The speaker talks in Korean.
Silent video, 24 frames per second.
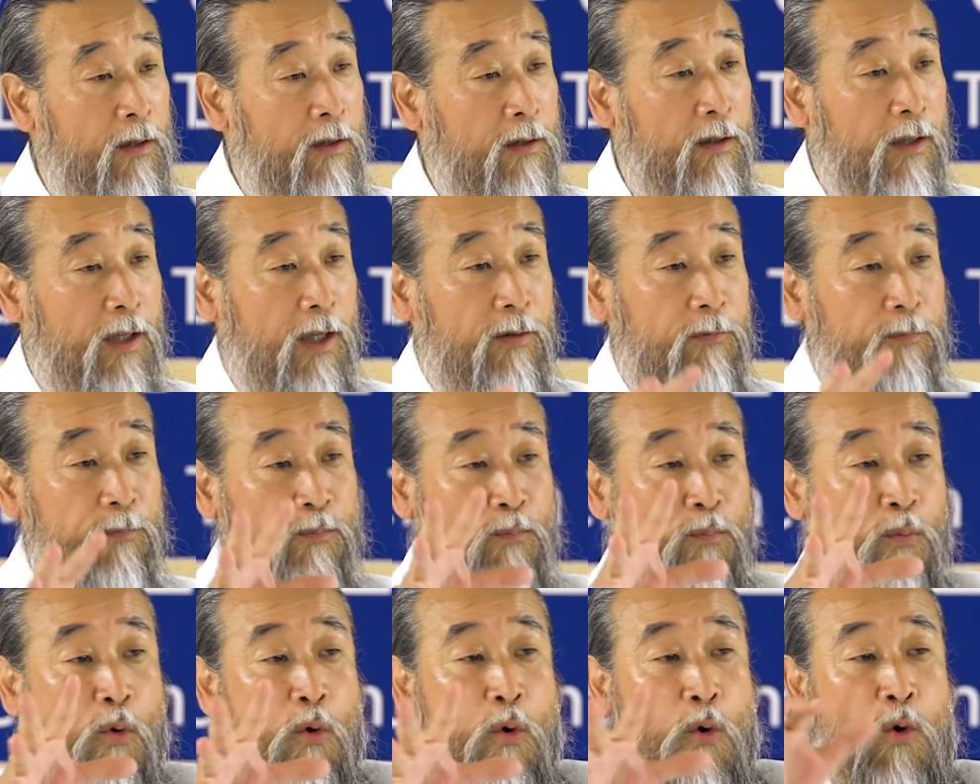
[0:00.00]
여기
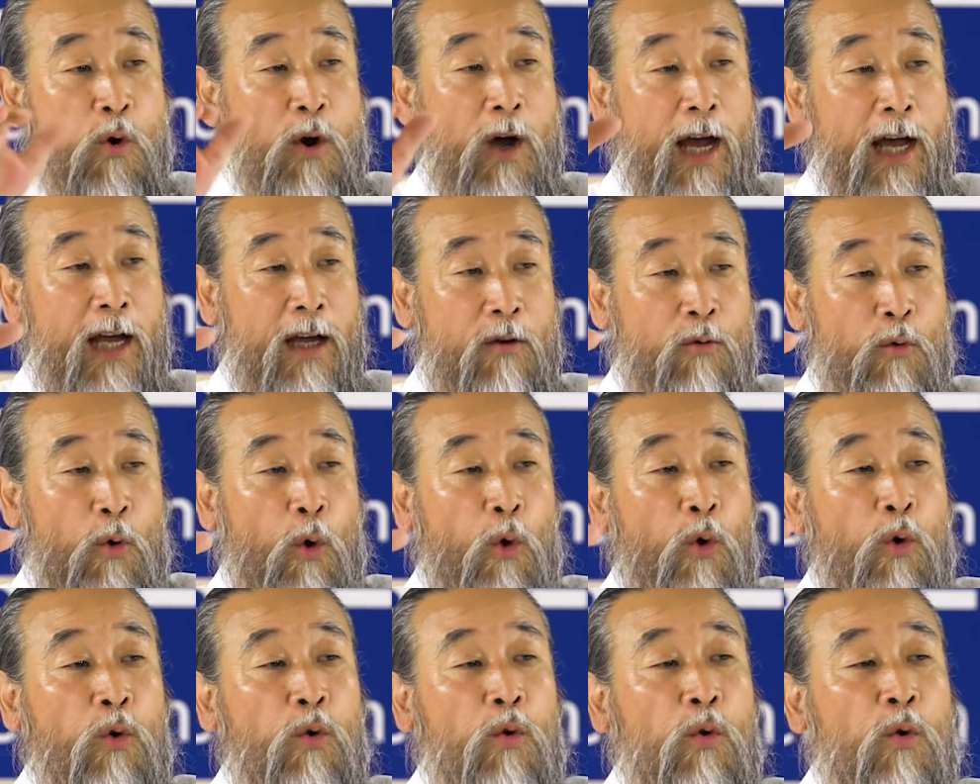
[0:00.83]
뭐가
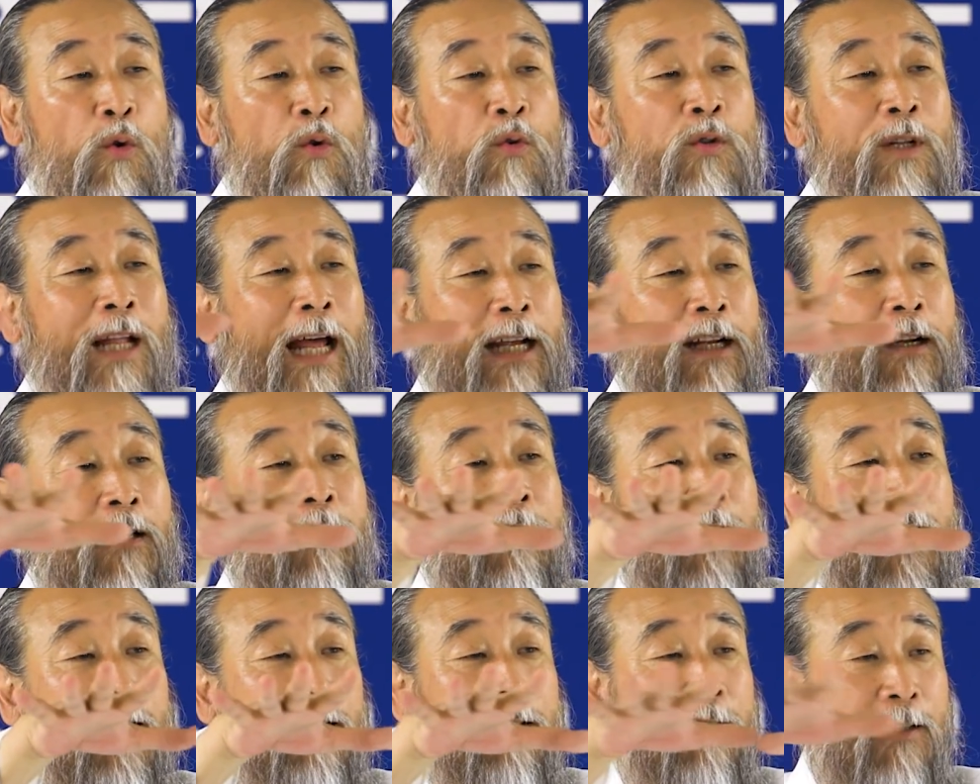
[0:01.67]
골고루
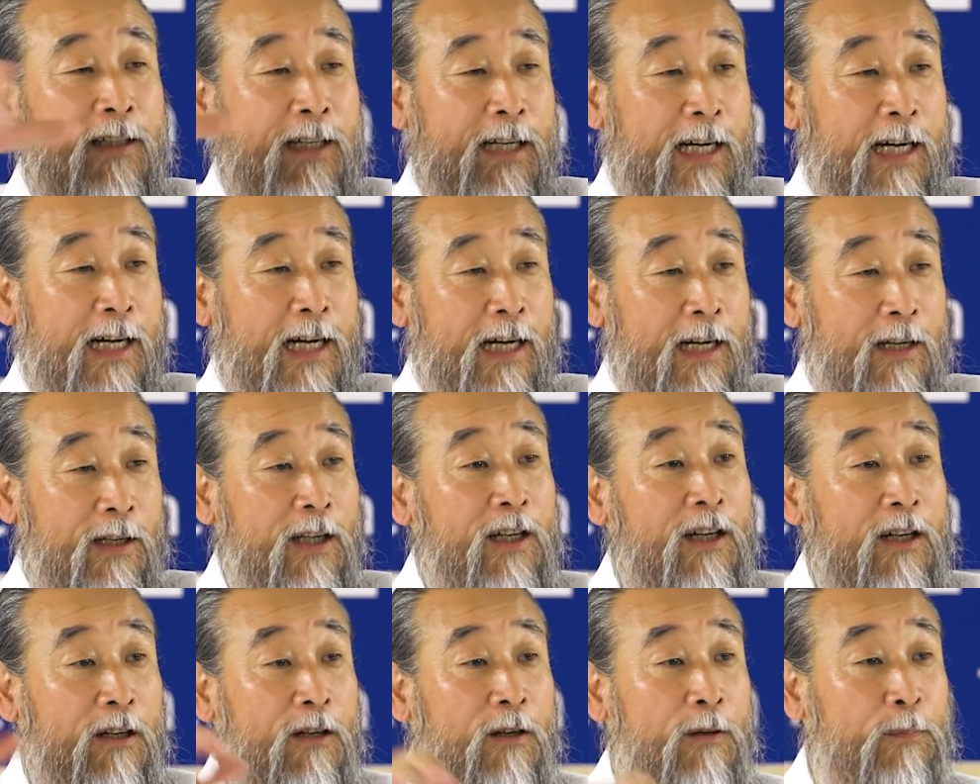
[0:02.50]
나열돼 있는가
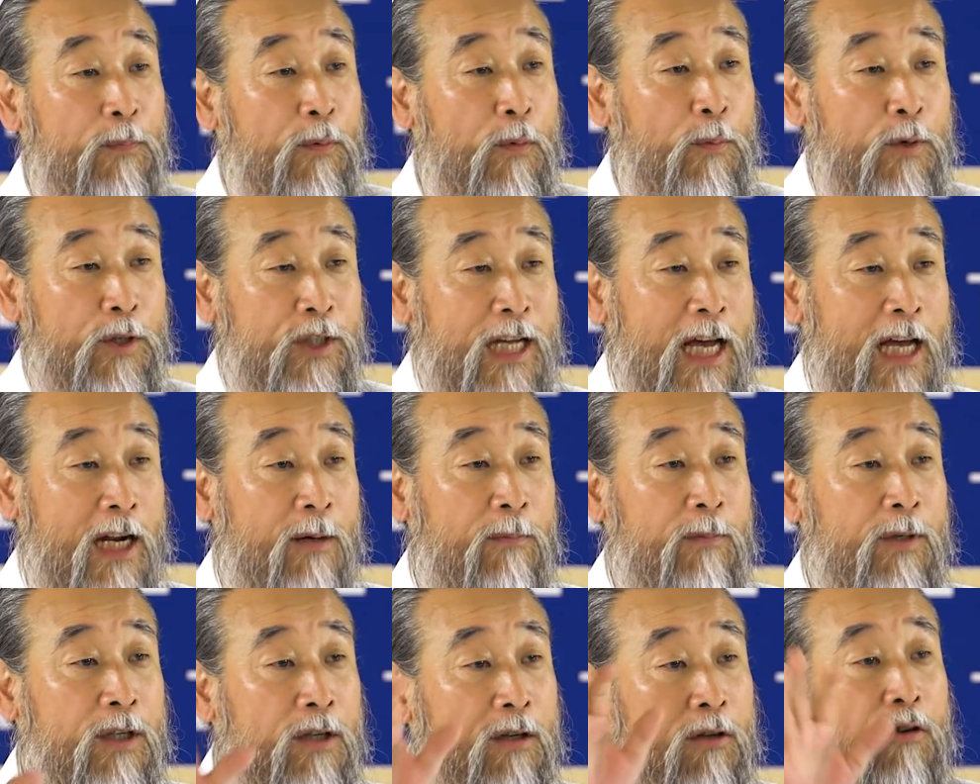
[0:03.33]
이거를 보면
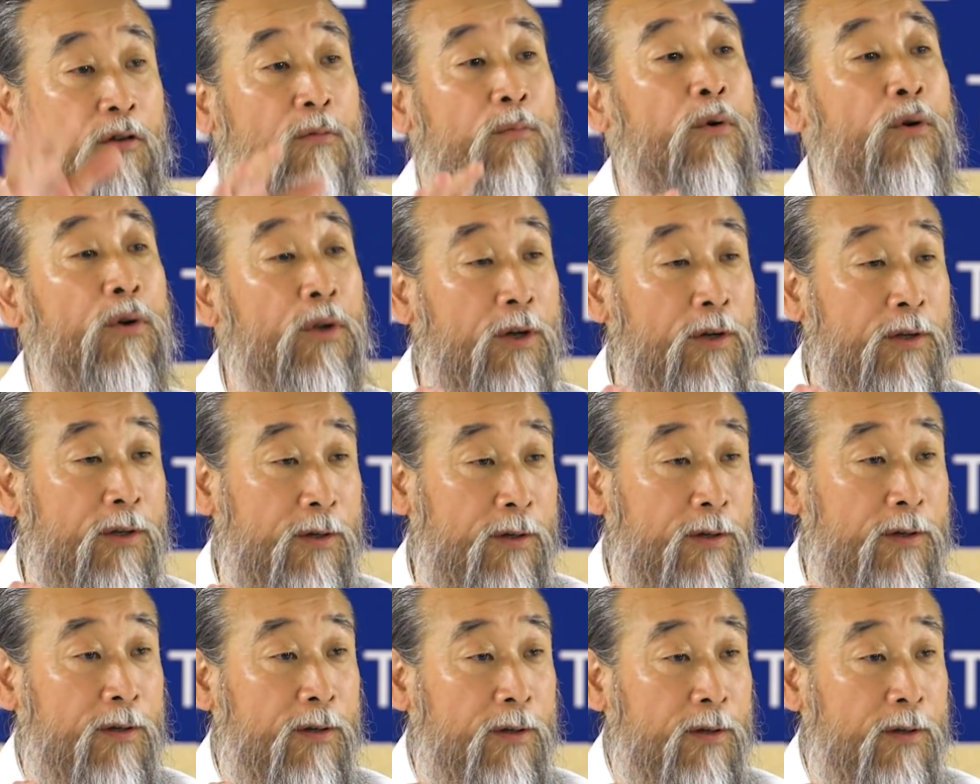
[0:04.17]
사람은 글로 모여요